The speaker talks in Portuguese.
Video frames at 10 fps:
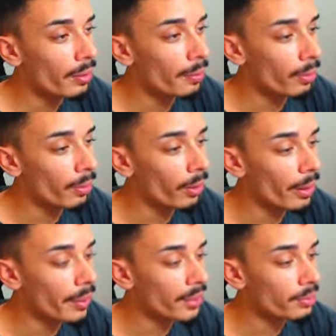Ó, oh,
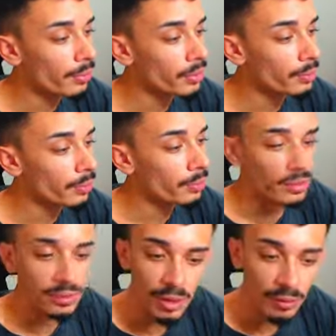ameaço mais um
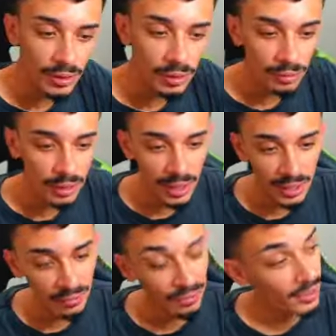bonozinho, não vai soltar,
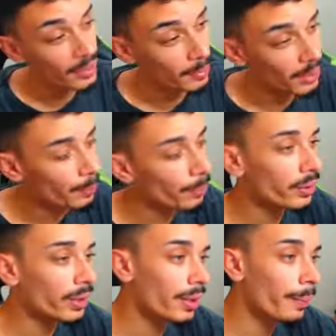né? Infelizmente,
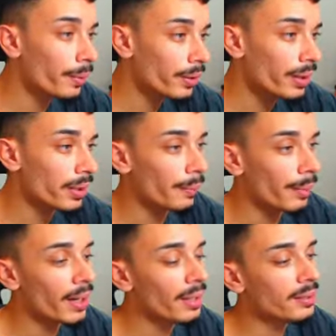poderia, poderia,
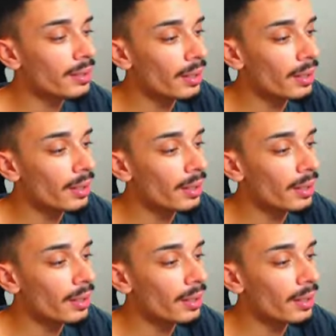mas